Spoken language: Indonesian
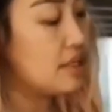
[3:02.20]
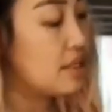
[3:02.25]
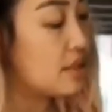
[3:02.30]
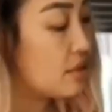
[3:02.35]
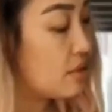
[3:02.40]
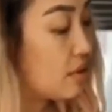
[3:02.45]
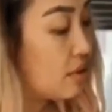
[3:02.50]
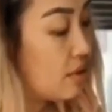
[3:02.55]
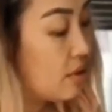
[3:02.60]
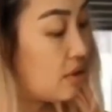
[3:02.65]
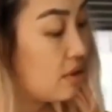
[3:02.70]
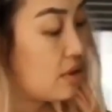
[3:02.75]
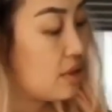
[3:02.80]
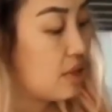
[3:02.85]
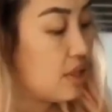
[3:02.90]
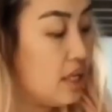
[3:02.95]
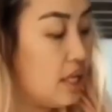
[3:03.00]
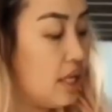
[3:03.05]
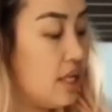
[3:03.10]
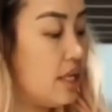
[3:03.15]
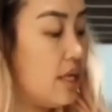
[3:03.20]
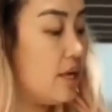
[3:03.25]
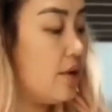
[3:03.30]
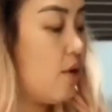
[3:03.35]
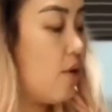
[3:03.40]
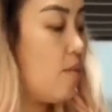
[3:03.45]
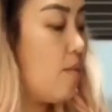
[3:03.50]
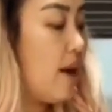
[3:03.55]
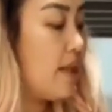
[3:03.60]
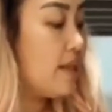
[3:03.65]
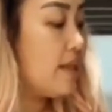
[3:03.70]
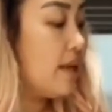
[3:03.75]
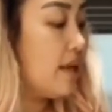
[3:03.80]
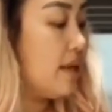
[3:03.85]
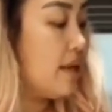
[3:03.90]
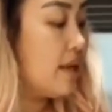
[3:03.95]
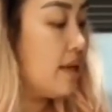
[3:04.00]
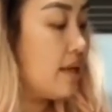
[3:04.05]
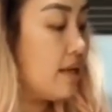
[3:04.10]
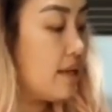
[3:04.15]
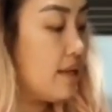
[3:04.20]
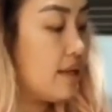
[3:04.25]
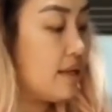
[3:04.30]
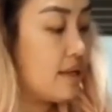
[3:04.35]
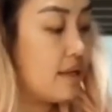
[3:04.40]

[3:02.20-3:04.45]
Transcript: kenapa seratus? kata Pinkan.